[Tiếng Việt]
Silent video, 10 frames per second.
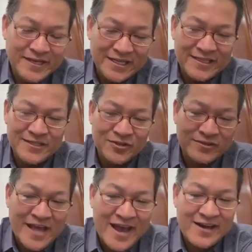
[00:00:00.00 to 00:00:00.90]
cái đường thứ
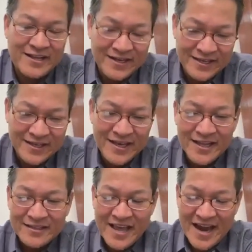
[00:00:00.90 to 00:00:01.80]
ở ta cái ấy
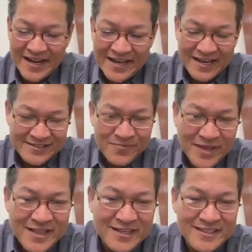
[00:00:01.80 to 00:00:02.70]
ta ở đây là cái
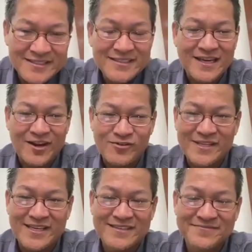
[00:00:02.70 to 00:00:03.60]
song tinh nó cứ cả
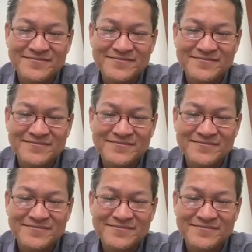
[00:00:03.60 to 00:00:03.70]
lọc thì